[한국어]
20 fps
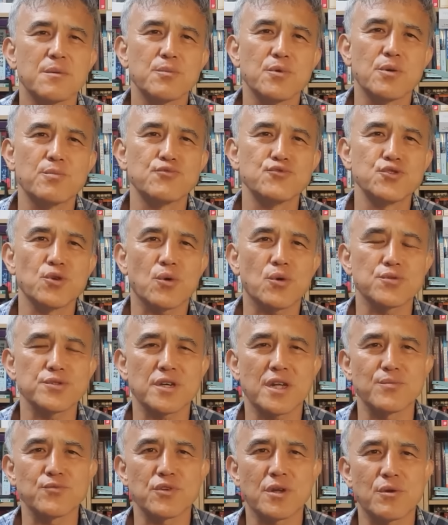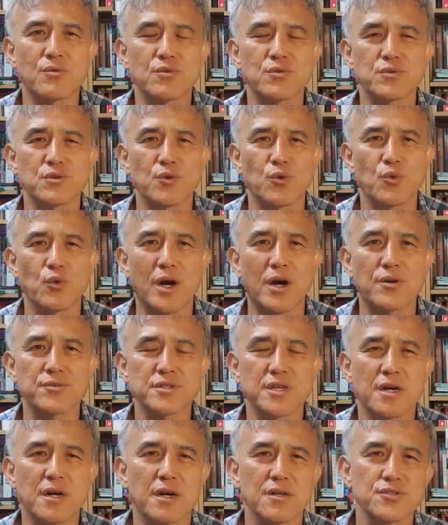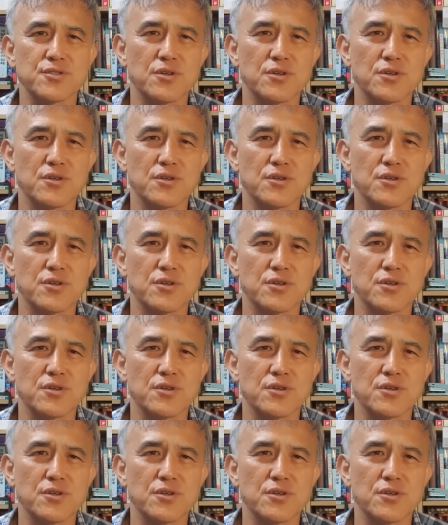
뭐문정군 사람들하고 과거사